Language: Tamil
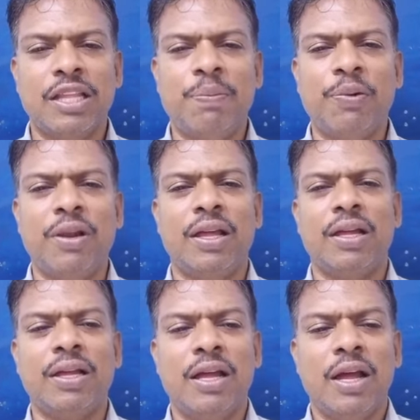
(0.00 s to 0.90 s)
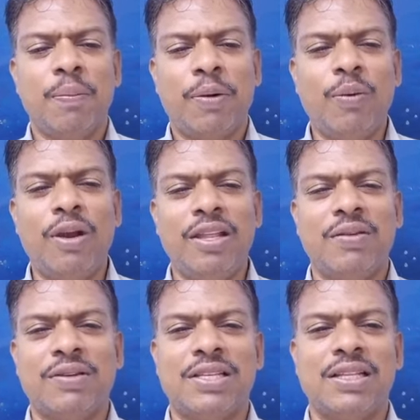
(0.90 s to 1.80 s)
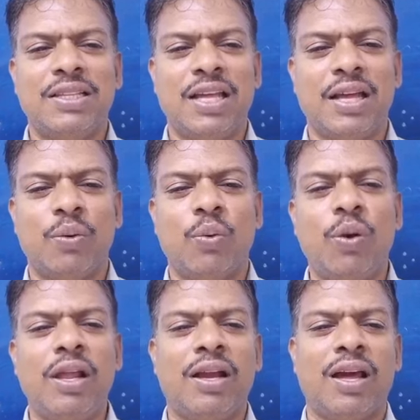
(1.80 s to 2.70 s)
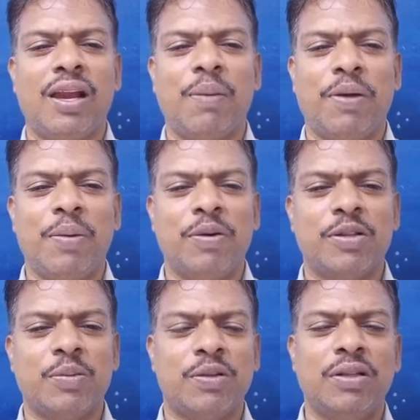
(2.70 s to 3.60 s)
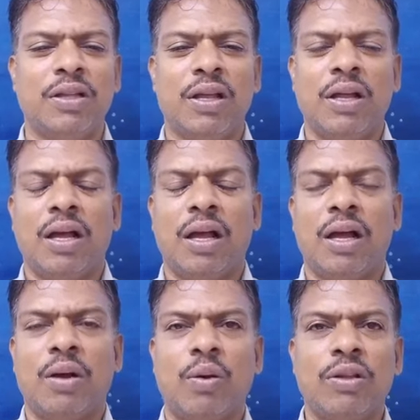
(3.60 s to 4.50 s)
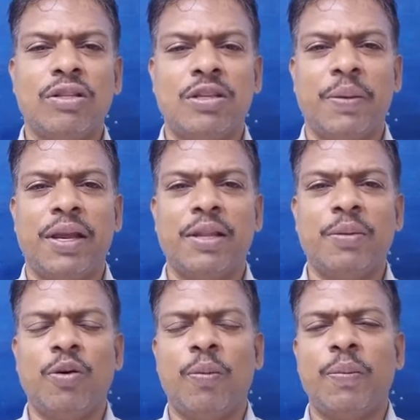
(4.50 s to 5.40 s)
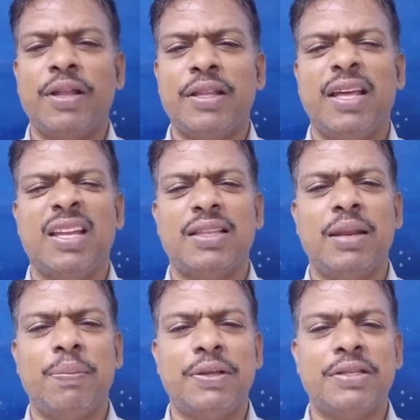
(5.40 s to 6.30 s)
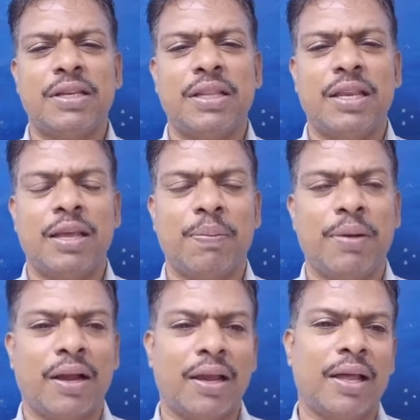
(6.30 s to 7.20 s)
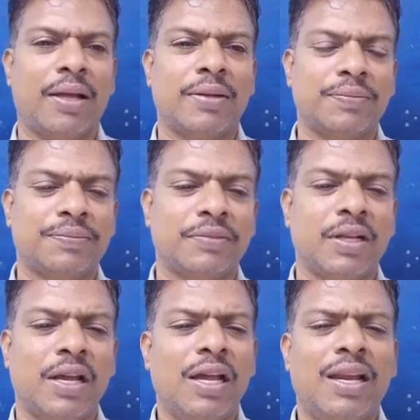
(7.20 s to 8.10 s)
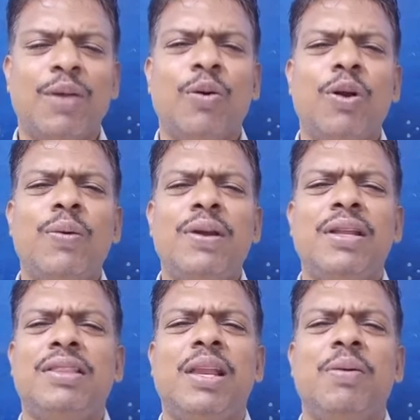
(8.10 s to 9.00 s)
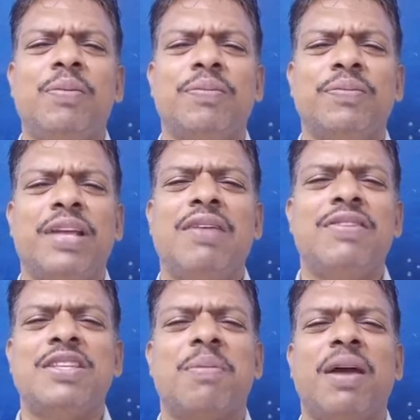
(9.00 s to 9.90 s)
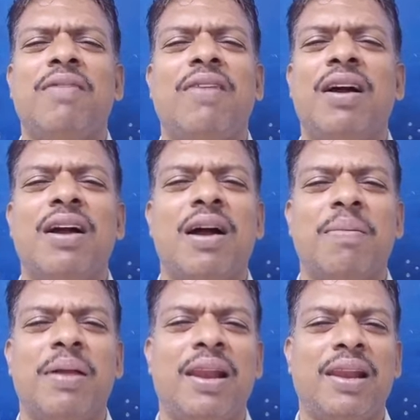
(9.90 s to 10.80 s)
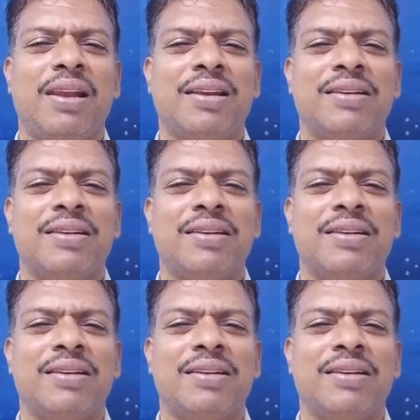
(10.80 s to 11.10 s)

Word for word: அதே போல பவுல் இந்த வசனத்தை ஊழியக்காரர்களுக்கு பயன்படுத்தும் போது குருது சபைக்கு இருந்தும் ஒன்பதாம் அதிகாரத்தில் பேசுறதை நீங்கள் பார்க்கலாம் நான் ஒருவரிடத்திலும் இலவசமாய் வாங்காமல்